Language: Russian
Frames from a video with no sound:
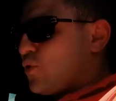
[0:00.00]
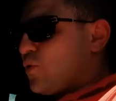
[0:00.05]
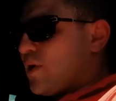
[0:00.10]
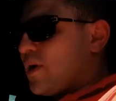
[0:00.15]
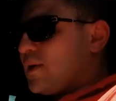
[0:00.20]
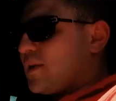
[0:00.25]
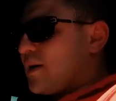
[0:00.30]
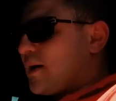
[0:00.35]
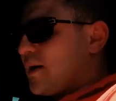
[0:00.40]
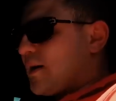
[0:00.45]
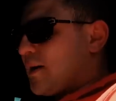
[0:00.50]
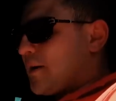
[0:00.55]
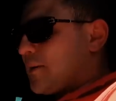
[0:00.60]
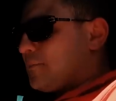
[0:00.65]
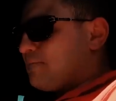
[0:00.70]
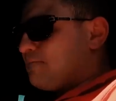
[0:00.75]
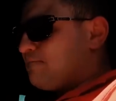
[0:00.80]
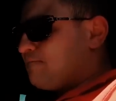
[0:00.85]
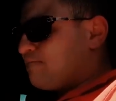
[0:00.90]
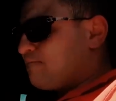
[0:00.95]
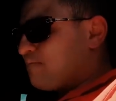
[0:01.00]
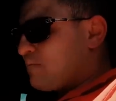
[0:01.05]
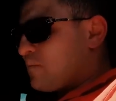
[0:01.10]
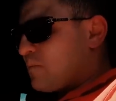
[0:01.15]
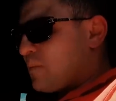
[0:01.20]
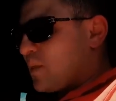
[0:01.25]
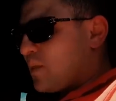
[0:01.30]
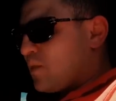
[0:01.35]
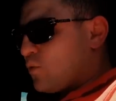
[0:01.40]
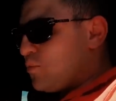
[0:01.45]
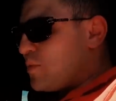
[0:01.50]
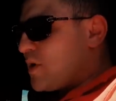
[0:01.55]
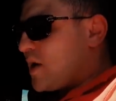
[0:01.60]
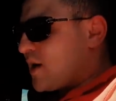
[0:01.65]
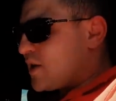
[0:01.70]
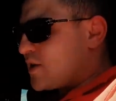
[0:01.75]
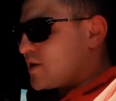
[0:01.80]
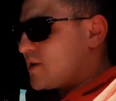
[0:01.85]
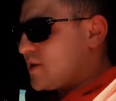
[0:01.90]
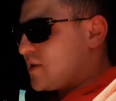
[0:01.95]
то это, ну, мне
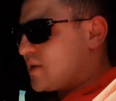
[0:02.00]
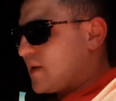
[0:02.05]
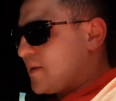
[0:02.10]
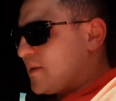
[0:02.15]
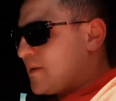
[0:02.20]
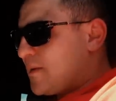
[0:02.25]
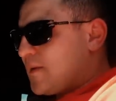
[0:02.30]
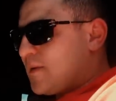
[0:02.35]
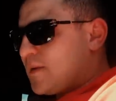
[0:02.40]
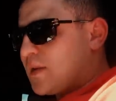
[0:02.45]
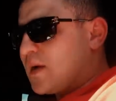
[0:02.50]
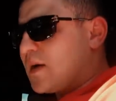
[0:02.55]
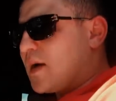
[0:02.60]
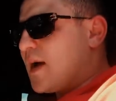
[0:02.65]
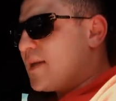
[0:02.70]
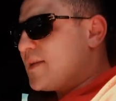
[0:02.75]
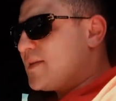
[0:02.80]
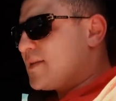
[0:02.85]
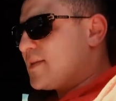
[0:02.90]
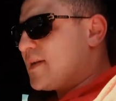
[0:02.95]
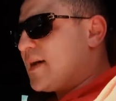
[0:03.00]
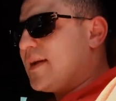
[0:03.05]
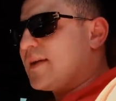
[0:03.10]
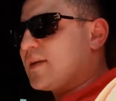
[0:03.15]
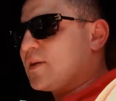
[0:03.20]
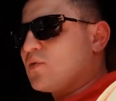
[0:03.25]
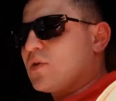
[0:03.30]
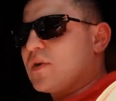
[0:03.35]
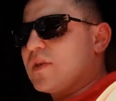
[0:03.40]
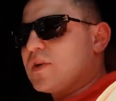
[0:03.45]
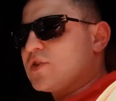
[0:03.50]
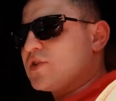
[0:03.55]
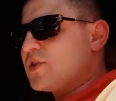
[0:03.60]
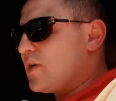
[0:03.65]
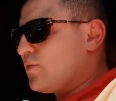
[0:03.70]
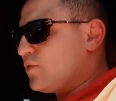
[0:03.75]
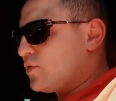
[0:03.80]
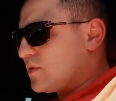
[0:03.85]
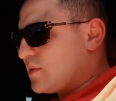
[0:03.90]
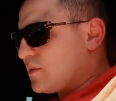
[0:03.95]
кажется, это такая деталь, которая
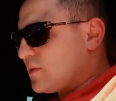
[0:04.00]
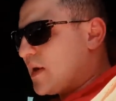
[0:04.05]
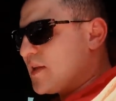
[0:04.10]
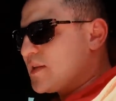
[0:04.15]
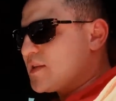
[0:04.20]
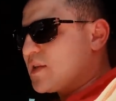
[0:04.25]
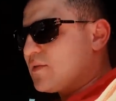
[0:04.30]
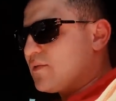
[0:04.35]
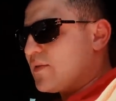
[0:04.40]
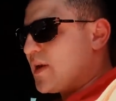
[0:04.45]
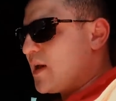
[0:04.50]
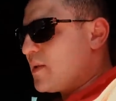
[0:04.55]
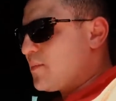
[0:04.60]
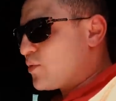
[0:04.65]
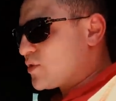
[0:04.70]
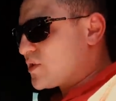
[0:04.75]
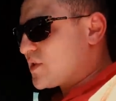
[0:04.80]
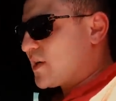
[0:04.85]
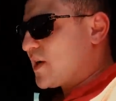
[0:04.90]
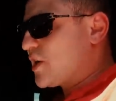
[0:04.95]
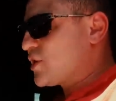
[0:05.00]
должна вот олицетворять просто